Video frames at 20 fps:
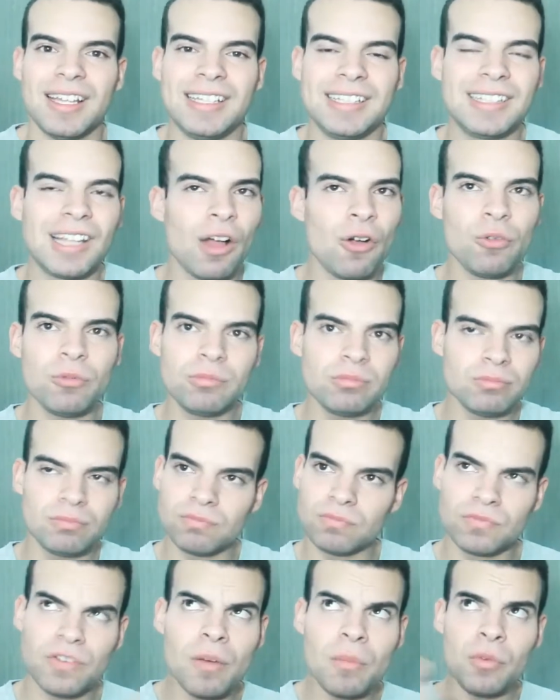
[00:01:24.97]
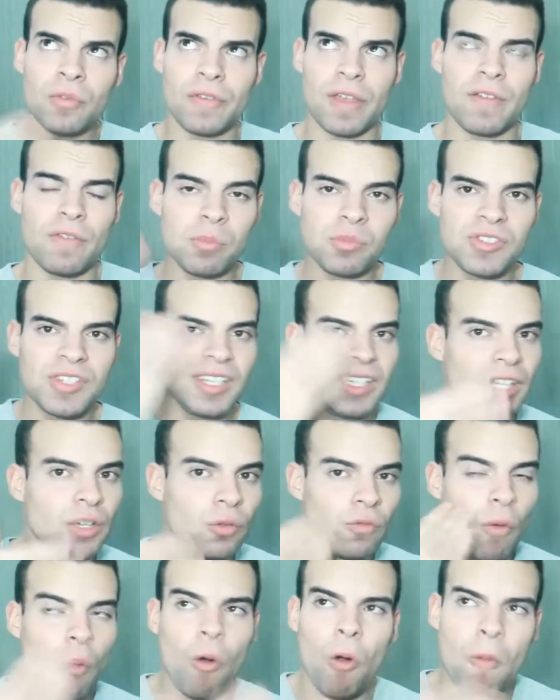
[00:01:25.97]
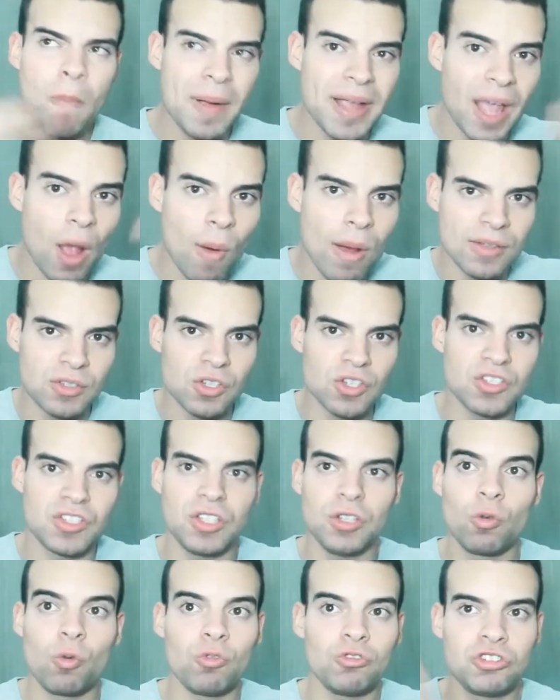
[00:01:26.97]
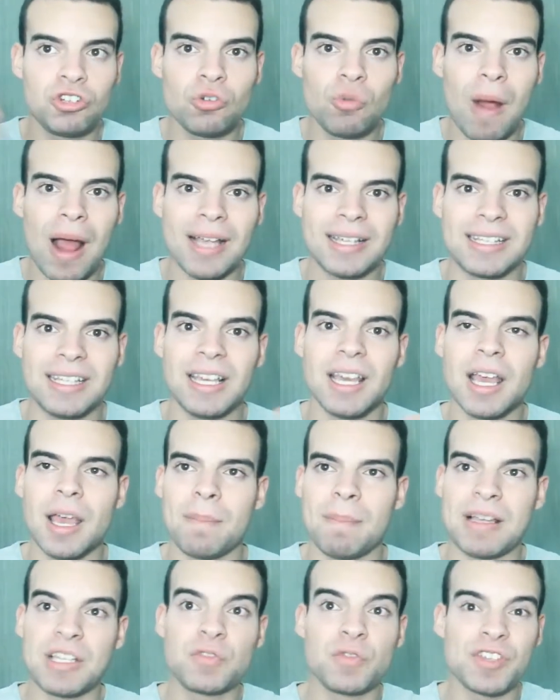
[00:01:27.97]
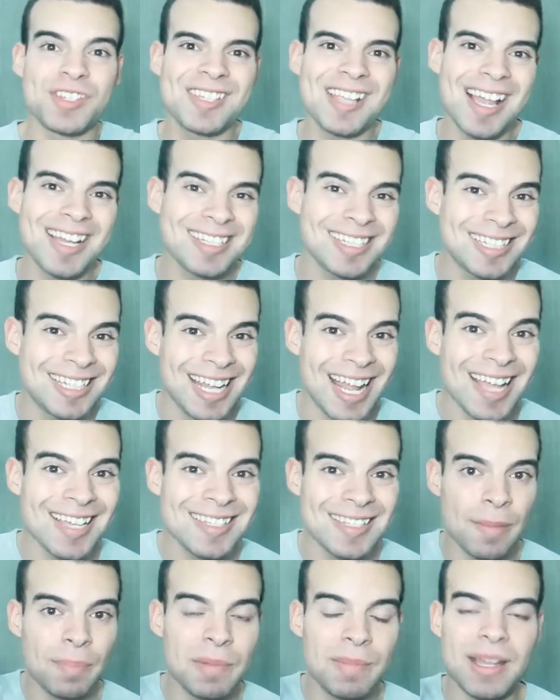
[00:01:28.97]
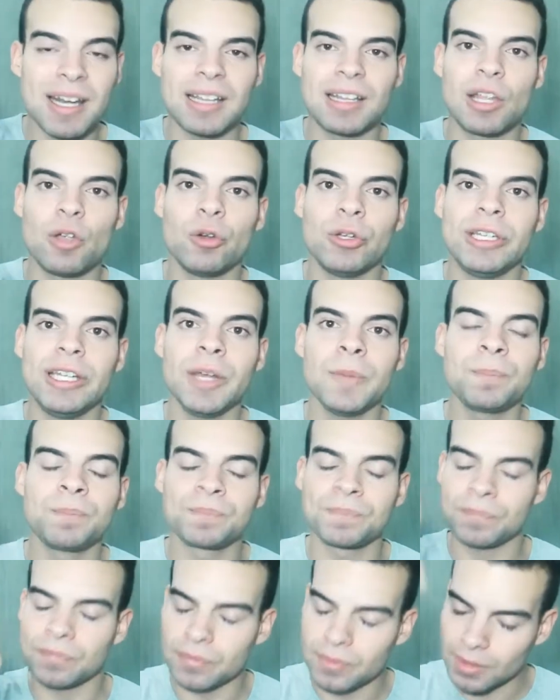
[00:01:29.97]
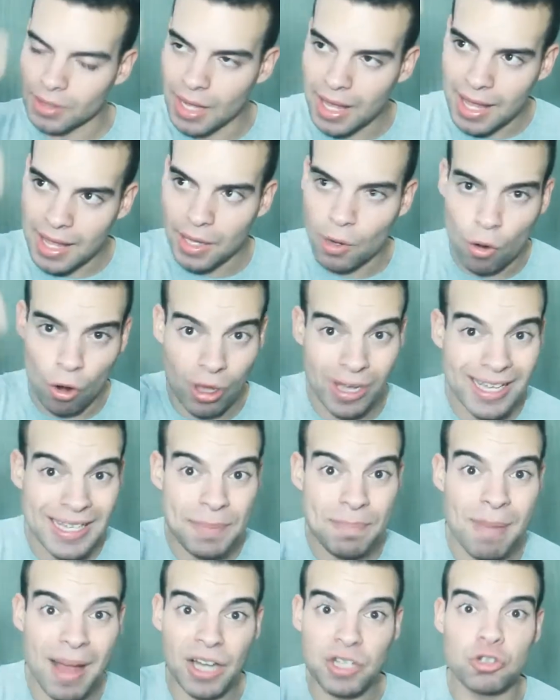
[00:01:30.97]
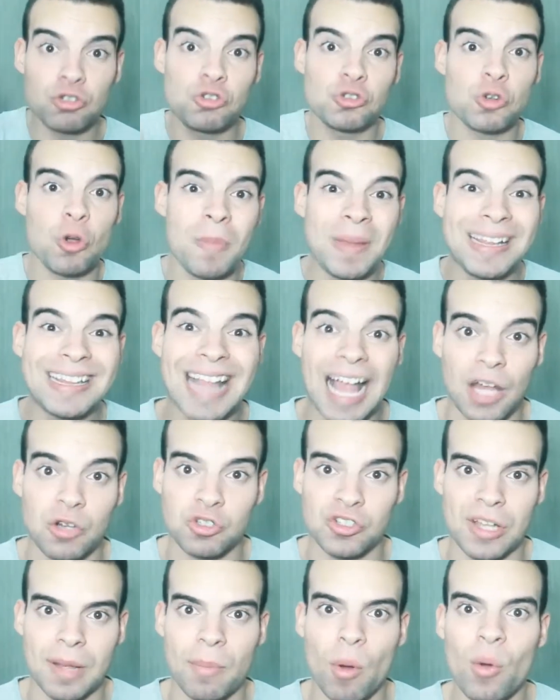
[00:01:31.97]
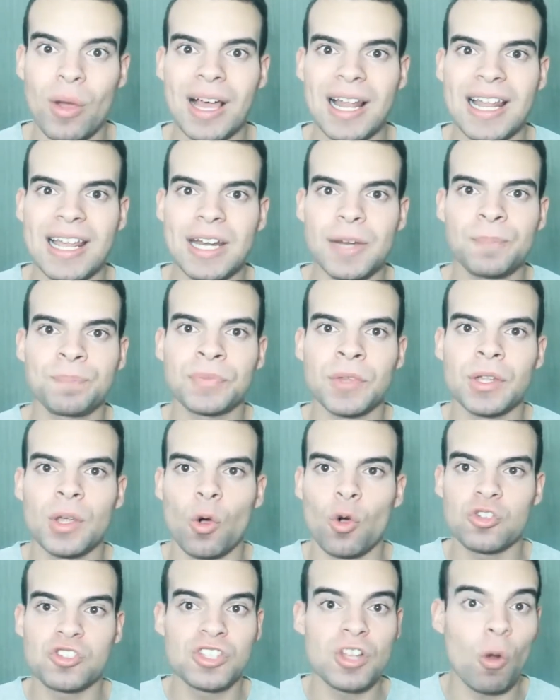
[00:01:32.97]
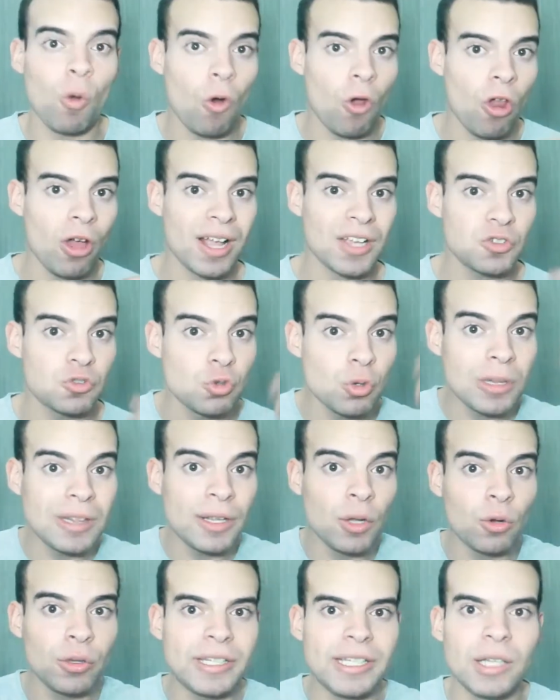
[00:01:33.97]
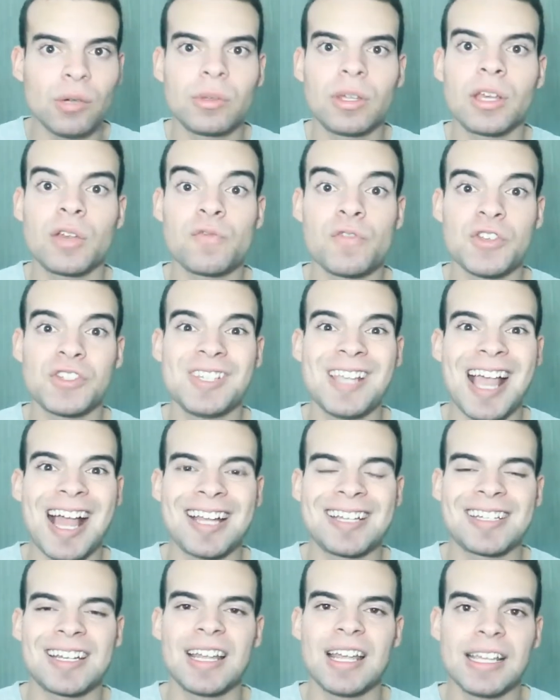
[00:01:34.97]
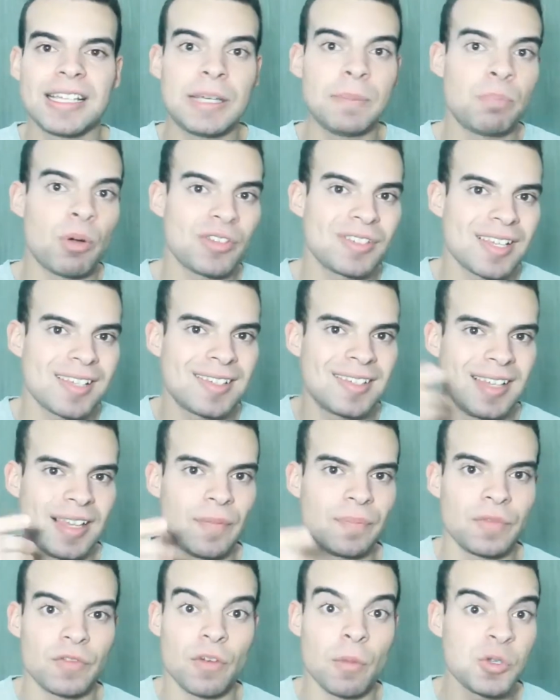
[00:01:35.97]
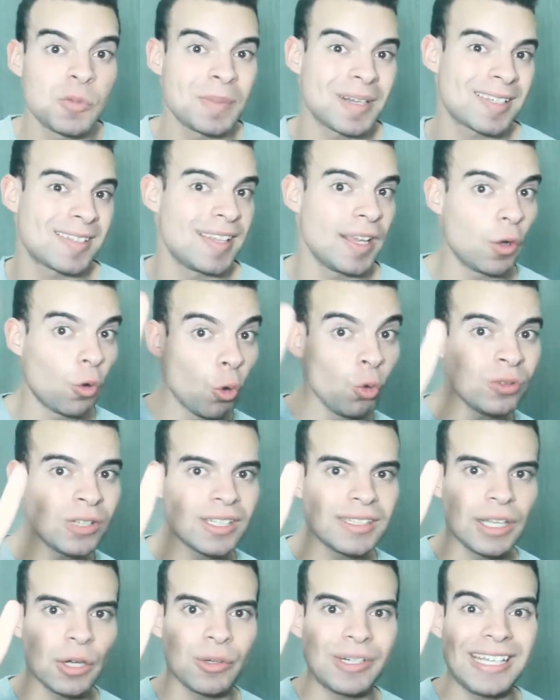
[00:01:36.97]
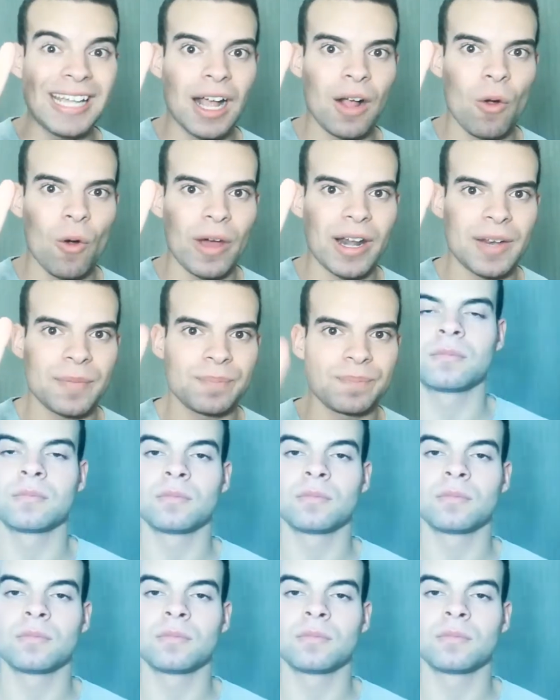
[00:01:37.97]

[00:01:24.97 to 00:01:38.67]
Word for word: Então, vamos ver, vamos seguir, vamos acompanhar o raciocínio, continuar aqui. Mas se você acha que essa é a primeira teoria, Coloca aqui embaixo dos comentários, tá bom, galera? Ou se não, coloca a sua teoria, o que você acha que possa ser. Vamos para a segunda teoria agora.